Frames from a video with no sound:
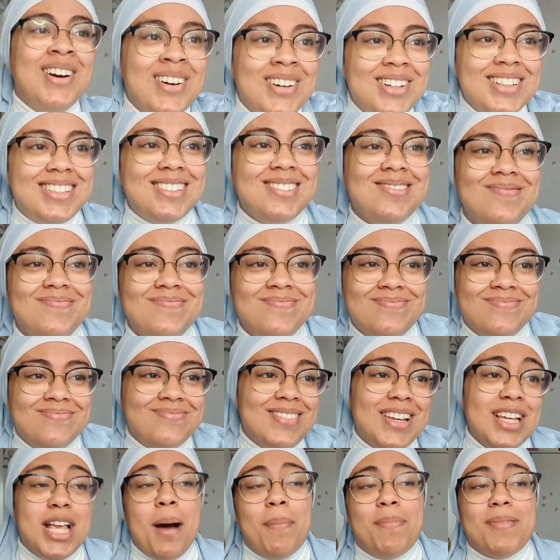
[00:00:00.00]
gut.
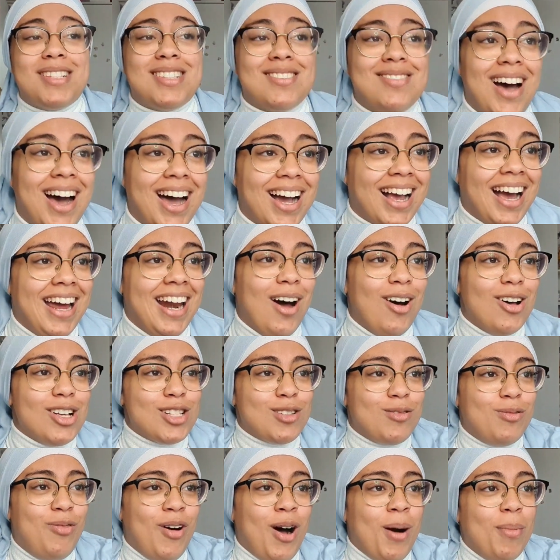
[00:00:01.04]
Ich habe jetzt zwar kein
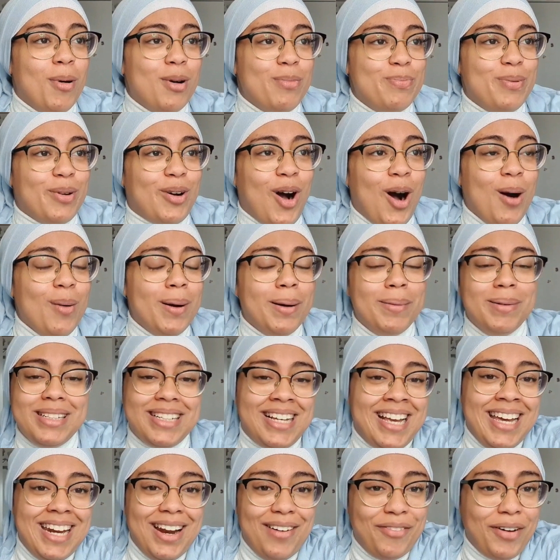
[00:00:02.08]
Hausverbot bekommen, aber ich
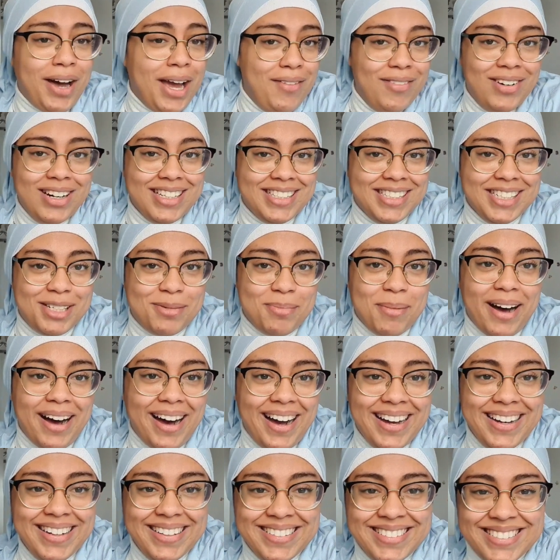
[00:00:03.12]
gehe da freiwillig nicht mehr
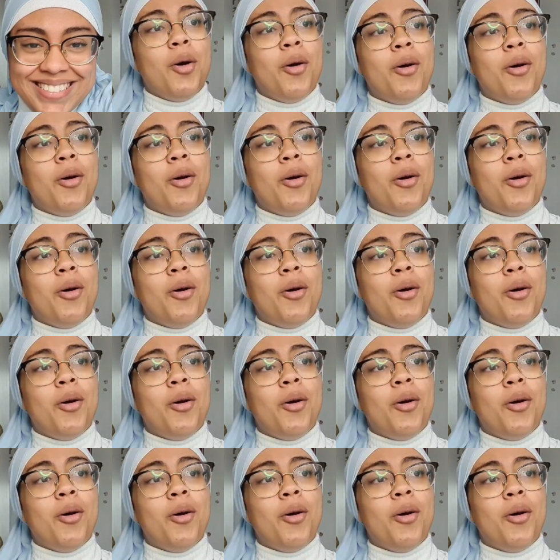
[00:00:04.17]
rein.